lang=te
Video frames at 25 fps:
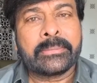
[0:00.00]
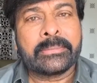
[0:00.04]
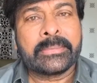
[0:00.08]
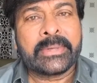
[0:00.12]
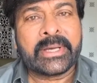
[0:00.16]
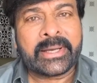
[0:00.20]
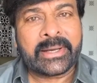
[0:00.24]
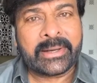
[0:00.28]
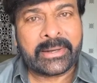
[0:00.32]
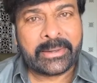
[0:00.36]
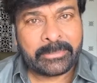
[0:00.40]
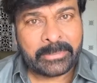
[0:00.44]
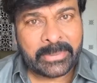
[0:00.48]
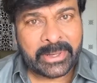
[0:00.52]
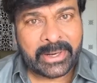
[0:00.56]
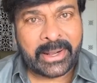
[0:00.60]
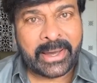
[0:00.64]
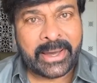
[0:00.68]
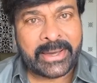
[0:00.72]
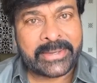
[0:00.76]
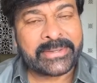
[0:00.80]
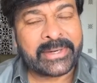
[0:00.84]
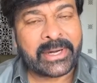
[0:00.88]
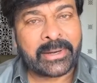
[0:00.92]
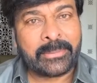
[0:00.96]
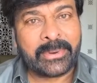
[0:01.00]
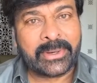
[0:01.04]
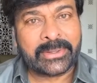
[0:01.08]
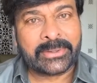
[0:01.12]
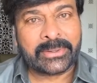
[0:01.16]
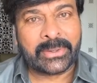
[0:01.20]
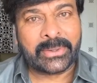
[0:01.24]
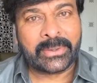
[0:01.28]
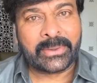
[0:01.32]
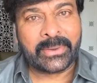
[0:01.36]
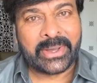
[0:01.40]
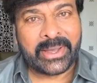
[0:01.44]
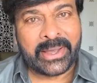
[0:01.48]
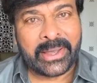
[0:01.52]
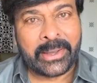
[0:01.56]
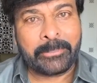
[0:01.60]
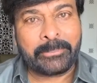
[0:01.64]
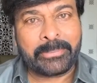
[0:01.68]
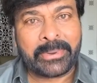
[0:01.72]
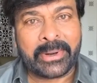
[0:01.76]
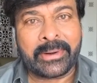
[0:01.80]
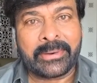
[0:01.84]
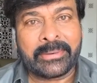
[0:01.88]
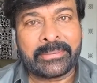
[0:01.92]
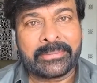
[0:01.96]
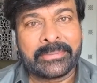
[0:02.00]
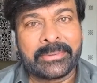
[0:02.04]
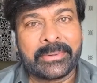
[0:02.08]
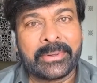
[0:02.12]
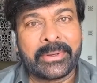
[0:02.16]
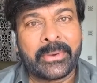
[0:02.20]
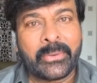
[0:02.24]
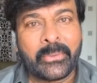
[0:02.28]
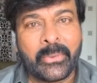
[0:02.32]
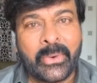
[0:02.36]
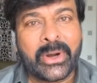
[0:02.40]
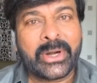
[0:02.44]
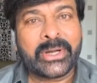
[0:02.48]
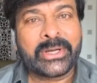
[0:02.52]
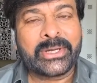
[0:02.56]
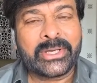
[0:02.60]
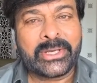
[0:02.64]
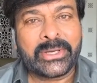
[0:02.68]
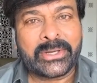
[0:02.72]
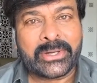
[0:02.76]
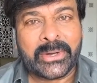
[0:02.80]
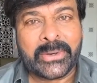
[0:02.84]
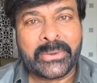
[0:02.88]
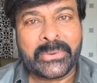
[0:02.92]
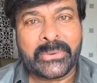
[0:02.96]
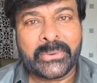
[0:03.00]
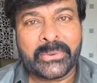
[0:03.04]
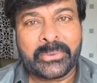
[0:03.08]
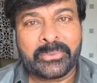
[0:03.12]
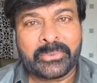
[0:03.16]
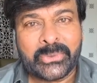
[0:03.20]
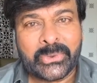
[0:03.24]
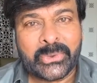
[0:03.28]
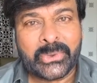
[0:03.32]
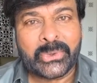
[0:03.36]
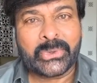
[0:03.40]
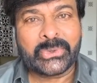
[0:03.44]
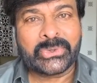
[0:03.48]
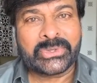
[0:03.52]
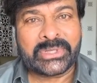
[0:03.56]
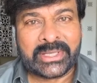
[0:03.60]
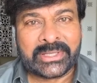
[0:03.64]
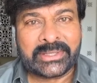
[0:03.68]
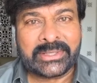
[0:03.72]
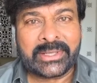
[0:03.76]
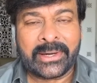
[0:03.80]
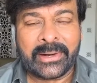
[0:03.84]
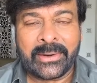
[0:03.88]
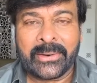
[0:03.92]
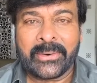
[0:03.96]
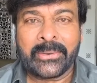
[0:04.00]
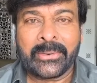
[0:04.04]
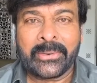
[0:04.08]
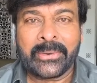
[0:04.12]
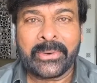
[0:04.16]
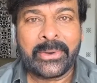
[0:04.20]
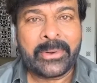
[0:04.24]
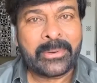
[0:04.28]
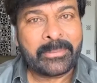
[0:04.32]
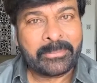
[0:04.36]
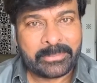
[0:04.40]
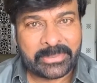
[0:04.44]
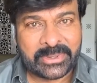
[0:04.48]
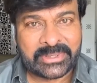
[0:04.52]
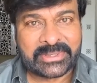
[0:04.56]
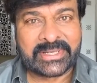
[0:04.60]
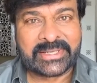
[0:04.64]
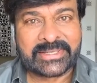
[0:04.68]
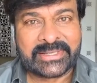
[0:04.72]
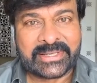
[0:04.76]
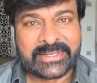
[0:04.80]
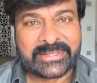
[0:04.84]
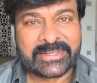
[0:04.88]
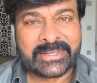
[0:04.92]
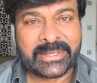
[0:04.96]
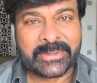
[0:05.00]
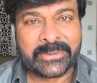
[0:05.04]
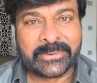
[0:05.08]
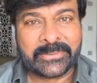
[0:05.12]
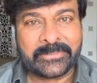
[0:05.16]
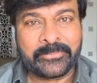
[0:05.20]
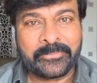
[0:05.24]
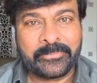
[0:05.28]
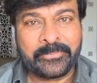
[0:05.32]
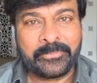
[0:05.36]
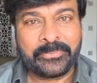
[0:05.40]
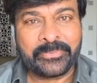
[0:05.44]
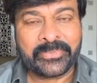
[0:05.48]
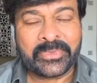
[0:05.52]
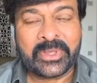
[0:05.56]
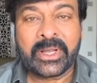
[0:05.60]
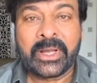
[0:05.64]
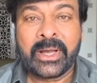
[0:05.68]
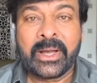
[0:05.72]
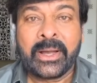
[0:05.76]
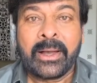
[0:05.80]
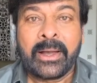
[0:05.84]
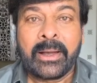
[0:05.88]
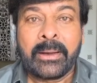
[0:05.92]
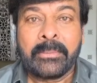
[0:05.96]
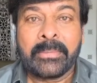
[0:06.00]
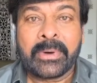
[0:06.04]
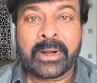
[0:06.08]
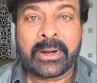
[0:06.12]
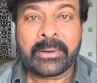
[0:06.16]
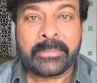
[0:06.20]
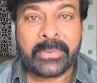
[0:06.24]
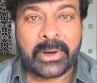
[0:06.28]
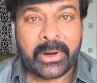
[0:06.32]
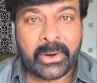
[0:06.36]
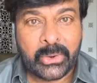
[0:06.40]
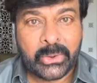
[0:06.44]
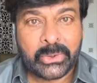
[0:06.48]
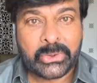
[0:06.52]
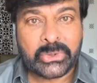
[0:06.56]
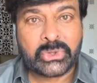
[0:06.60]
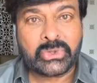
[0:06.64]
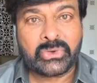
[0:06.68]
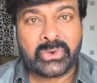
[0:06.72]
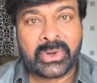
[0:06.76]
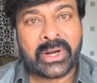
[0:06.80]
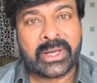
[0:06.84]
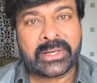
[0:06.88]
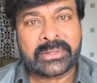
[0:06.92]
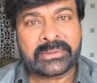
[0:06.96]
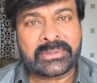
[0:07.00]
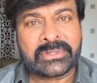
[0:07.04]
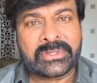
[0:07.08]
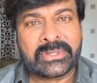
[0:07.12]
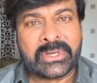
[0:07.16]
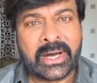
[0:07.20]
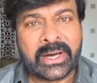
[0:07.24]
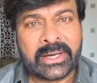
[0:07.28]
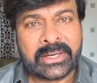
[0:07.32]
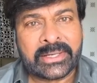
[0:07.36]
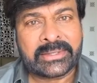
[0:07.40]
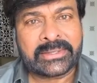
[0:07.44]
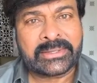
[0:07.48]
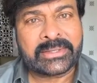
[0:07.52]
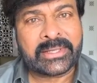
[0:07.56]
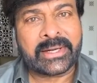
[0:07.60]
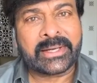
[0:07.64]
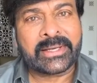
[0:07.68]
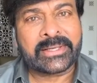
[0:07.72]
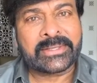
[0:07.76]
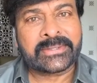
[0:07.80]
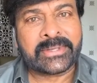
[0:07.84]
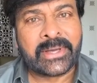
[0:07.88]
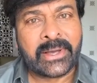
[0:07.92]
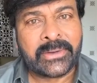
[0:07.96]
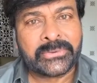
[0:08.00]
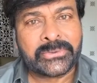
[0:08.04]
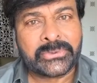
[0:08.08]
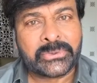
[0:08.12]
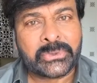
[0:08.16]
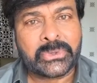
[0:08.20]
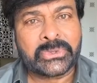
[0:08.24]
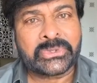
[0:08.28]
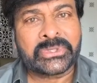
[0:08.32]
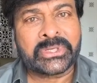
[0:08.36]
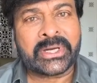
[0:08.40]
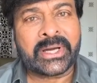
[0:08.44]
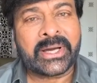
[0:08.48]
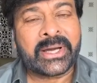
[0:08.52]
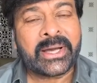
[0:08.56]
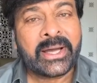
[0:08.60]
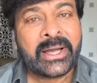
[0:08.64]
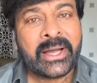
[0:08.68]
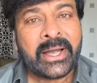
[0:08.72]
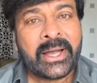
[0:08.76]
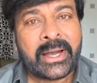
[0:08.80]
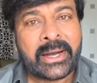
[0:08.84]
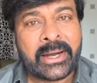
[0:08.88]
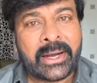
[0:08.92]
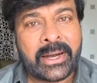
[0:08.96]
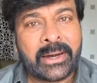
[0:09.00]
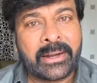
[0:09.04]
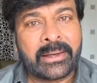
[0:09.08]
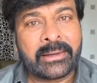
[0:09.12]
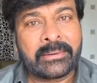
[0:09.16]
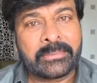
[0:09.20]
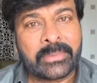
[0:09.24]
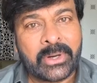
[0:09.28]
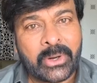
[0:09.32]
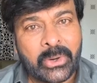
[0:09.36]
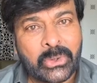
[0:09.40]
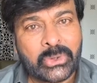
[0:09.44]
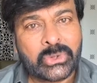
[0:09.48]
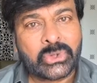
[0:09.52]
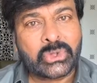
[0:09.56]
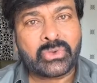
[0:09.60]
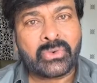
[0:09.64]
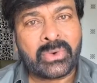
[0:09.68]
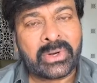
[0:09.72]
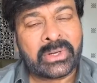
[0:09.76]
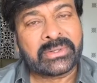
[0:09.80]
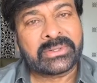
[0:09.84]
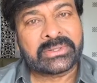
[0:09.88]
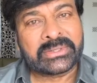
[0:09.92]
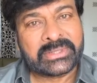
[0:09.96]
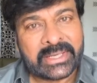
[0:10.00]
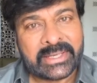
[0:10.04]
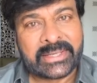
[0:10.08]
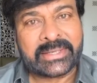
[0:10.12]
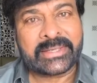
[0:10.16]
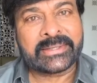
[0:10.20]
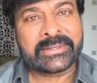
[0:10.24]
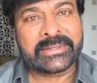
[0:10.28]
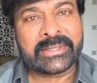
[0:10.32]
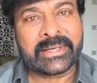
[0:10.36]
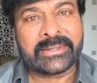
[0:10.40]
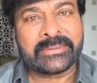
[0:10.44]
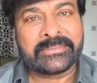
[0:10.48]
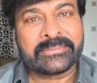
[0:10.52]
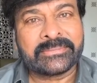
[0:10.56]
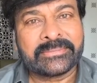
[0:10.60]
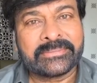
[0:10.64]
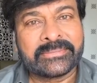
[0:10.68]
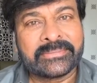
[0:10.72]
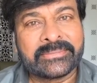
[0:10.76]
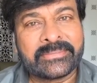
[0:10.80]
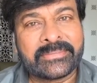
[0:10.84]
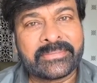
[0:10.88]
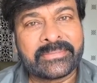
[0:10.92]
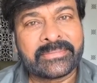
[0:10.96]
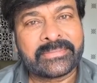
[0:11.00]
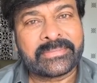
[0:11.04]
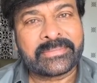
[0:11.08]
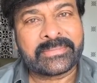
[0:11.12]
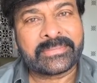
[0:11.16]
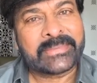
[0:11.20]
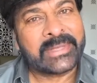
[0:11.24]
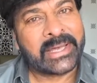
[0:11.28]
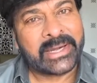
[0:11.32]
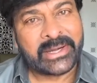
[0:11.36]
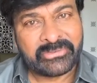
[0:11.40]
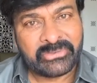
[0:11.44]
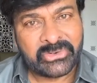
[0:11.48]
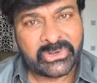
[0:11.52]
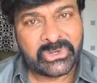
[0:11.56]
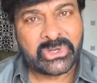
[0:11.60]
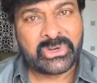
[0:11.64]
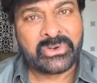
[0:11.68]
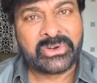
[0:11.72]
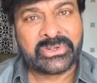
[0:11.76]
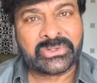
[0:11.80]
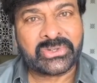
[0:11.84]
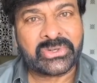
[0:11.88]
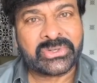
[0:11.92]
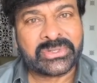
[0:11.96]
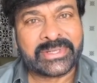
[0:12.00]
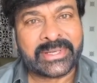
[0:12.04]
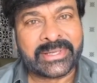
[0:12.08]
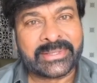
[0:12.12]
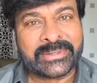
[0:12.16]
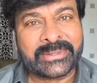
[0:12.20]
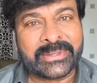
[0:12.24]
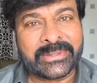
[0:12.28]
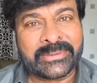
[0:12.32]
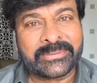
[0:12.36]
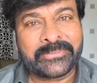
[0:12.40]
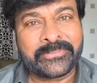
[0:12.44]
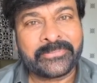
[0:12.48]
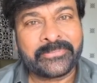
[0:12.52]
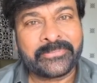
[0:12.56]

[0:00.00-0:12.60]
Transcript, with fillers: ఇక మన హైదరాబాద్లో ఏప్రిల్ ఒకటి రెండు మూడు తేదీలలో ప్రదర్శిస్తారు మన మహోజ్వల చారిత్రక సాంస్కృతిక కళా మహోత్సవాలను తిరిగిద్దాం దాన్ని విజయవంతం చేద్దాం